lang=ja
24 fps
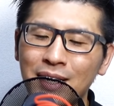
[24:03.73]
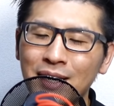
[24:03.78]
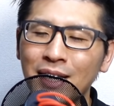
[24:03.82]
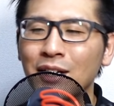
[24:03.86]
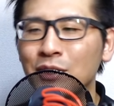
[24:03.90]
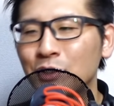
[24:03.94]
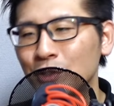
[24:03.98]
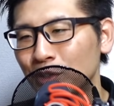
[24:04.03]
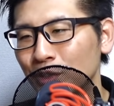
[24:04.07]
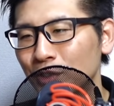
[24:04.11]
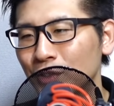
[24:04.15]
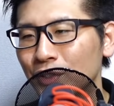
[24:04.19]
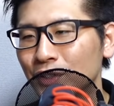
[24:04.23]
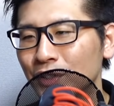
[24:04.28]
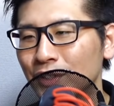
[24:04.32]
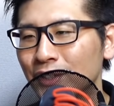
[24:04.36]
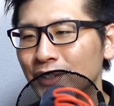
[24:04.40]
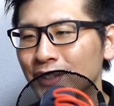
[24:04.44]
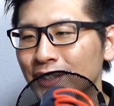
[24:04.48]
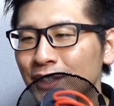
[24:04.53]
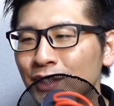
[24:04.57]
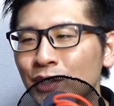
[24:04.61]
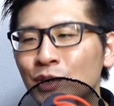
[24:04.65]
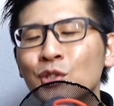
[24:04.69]
約
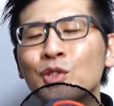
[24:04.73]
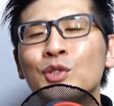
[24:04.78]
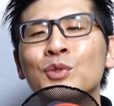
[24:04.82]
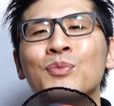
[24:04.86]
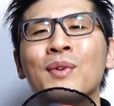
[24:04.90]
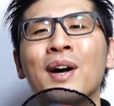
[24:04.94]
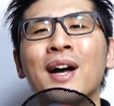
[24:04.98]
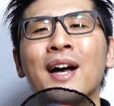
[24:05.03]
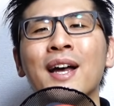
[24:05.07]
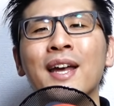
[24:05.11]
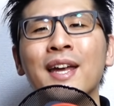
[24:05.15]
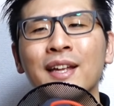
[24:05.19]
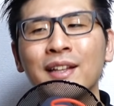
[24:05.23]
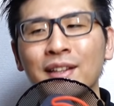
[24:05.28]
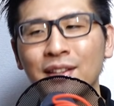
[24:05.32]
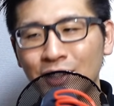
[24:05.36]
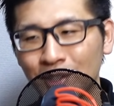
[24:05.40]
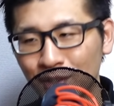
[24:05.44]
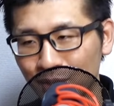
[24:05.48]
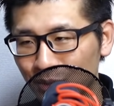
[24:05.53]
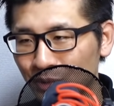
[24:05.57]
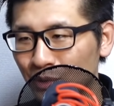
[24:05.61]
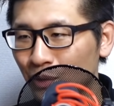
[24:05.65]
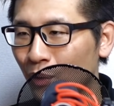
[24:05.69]
20万円っ
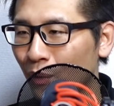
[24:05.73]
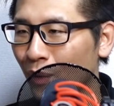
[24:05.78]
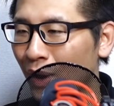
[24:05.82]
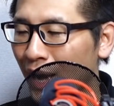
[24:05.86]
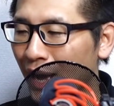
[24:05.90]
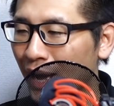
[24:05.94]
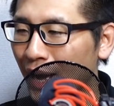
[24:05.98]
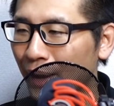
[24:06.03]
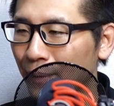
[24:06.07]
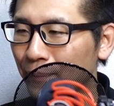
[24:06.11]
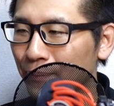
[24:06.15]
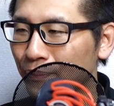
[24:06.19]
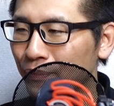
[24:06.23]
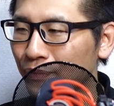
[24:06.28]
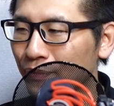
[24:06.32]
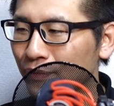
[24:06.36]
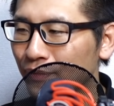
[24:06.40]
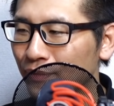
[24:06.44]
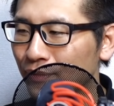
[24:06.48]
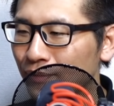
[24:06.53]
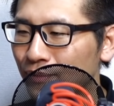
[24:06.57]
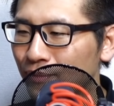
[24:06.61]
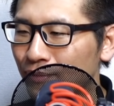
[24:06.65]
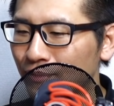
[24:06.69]
ていうのは、
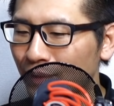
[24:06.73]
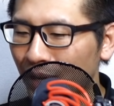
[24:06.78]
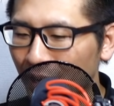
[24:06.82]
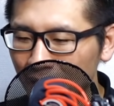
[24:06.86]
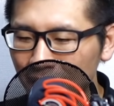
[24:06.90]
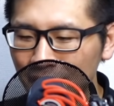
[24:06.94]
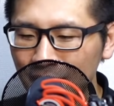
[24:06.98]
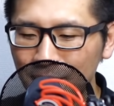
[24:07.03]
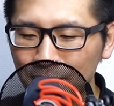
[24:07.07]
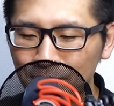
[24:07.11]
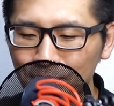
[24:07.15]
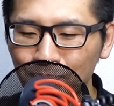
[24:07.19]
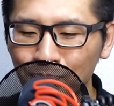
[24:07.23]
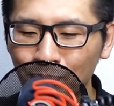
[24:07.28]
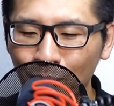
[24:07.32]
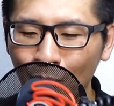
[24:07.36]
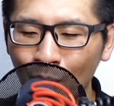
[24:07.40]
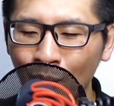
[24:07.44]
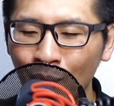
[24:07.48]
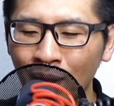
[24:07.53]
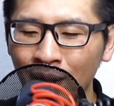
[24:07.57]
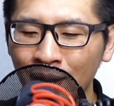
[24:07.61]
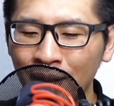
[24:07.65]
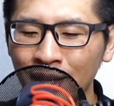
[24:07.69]
1
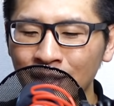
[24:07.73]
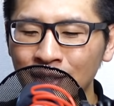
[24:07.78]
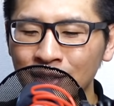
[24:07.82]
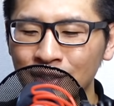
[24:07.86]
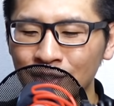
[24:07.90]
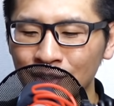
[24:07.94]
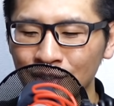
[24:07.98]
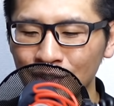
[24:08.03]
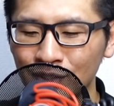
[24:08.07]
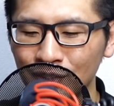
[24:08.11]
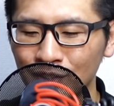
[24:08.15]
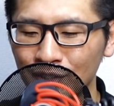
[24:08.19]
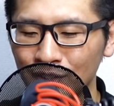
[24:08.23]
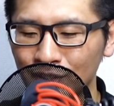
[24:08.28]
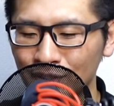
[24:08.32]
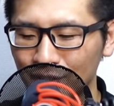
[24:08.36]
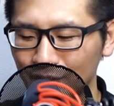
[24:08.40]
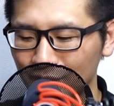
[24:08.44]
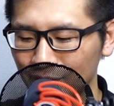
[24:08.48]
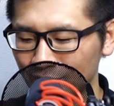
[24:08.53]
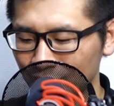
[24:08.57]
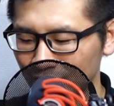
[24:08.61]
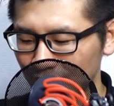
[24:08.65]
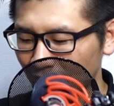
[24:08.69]
本はレンズ、
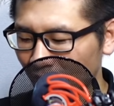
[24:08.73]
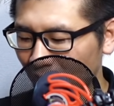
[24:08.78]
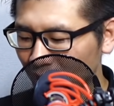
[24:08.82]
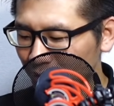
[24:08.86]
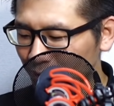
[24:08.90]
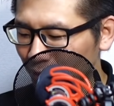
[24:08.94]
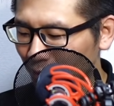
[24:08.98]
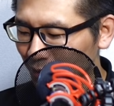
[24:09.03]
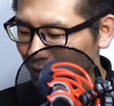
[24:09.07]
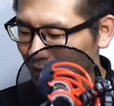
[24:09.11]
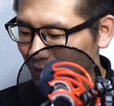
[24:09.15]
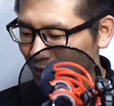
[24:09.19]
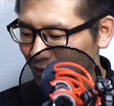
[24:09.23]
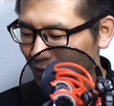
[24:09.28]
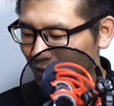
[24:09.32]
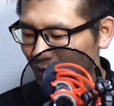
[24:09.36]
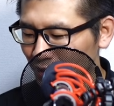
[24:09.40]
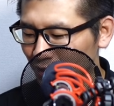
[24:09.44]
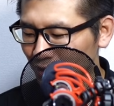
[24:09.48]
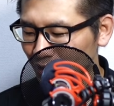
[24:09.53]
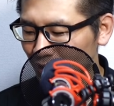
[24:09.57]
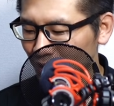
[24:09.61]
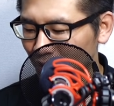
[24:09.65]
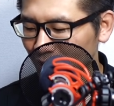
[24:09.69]
確保す
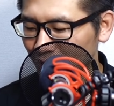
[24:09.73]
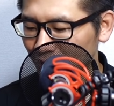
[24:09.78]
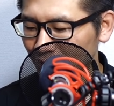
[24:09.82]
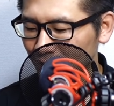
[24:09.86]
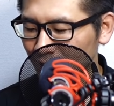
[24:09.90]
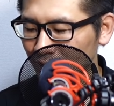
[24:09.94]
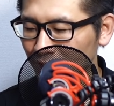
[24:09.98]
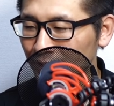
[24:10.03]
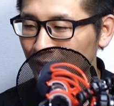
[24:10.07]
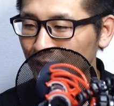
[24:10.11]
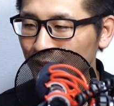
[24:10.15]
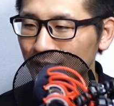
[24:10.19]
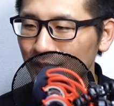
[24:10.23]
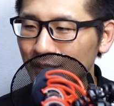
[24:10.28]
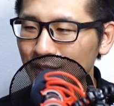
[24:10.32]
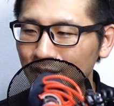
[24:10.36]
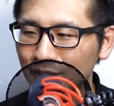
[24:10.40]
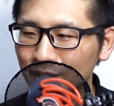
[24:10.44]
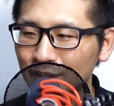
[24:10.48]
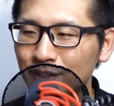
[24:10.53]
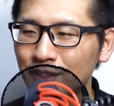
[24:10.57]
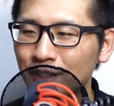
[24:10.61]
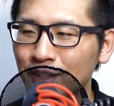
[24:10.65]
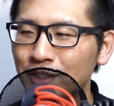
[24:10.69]
る、
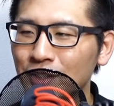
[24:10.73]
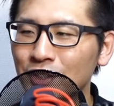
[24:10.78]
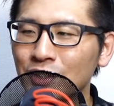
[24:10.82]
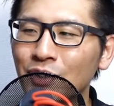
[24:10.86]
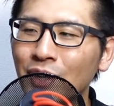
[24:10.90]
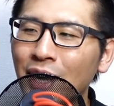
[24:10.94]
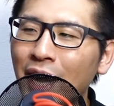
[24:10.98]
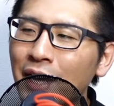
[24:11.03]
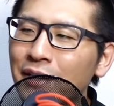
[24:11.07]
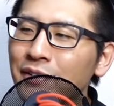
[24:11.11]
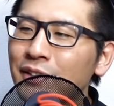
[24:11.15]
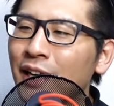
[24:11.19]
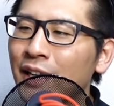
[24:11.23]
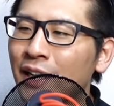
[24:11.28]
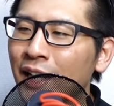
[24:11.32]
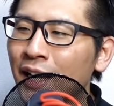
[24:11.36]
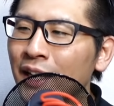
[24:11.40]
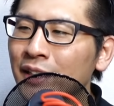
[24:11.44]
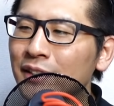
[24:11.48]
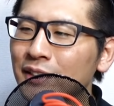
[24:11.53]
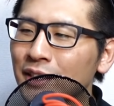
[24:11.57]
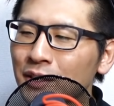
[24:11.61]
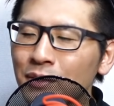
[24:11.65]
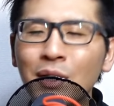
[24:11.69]
必要があるか
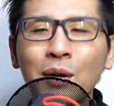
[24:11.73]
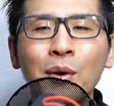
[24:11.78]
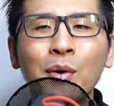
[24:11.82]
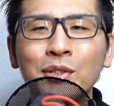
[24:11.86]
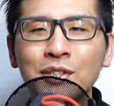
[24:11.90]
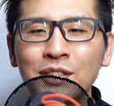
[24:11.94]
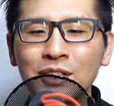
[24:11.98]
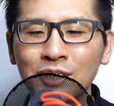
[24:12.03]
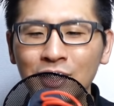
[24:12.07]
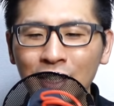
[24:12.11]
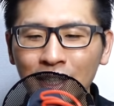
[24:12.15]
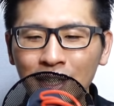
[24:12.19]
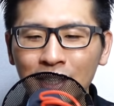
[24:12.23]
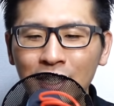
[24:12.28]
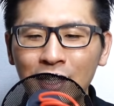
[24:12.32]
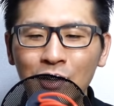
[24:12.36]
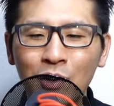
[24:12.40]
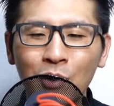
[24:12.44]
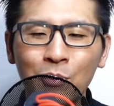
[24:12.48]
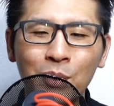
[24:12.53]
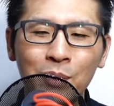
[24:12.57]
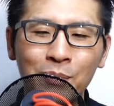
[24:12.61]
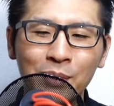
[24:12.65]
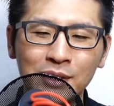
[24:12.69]
なっていうのは個人的に
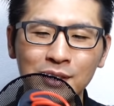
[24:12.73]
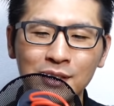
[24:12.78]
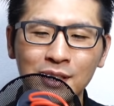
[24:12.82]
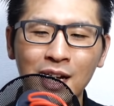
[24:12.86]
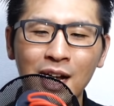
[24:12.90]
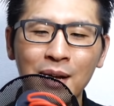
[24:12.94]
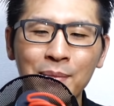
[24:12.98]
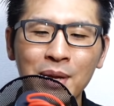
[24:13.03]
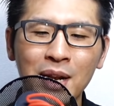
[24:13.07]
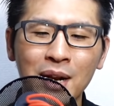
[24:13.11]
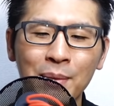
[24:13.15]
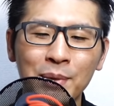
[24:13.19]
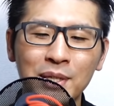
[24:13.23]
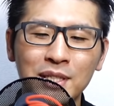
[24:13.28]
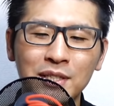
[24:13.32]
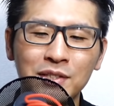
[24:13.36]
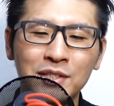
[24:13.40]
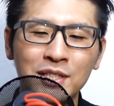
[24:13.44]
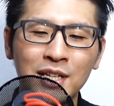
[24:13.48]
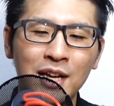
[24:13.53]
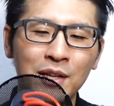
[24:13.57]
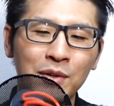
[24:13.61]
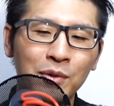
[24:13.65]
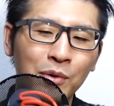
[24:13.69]
思います。カメラめちゃ
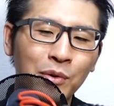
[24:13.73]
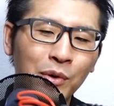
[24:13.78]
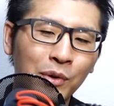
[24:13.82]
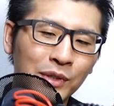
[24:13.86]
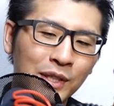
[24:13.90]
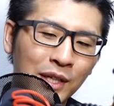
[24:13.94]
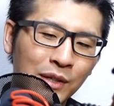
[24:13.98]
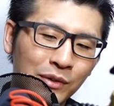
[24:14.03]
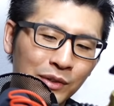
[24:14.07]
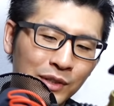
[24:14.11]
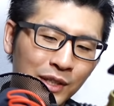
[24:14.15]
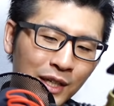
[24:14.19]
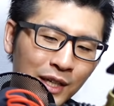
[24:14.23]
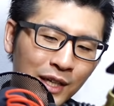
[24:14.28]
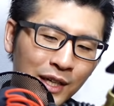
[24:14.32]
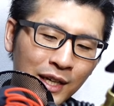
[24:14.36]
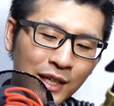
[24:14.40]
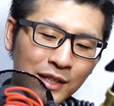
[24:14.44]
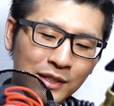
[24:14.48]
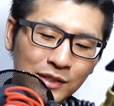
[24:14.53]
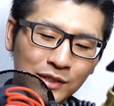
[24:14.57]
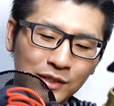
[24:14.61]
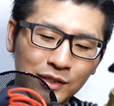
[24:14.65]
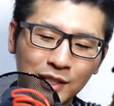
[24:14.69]
くちゃええの買うたのに、
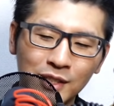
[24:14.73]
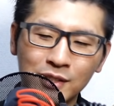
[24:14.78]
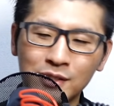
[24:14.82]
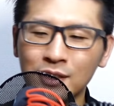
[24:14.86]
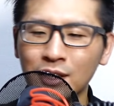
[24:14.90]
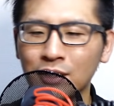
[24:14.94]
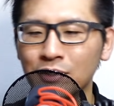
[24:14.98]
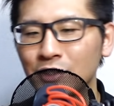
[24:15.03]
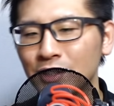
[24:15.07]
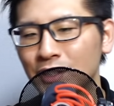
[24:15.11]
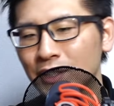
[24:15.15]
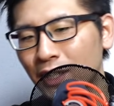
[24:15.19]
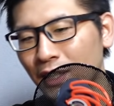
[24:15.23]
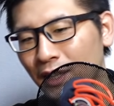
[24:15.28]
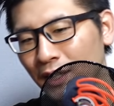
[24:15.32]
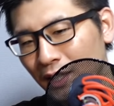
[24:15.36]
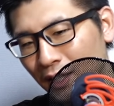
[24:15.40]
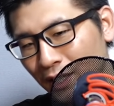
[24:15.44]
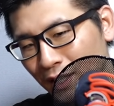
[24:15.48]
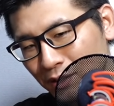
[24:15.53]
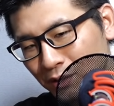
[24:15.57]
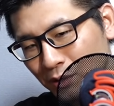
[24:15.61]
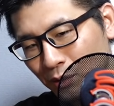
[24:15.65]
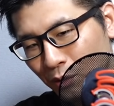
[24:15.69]
レンズ節約しちゃっ
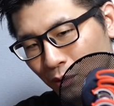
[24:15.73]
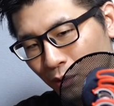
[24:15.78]
てね、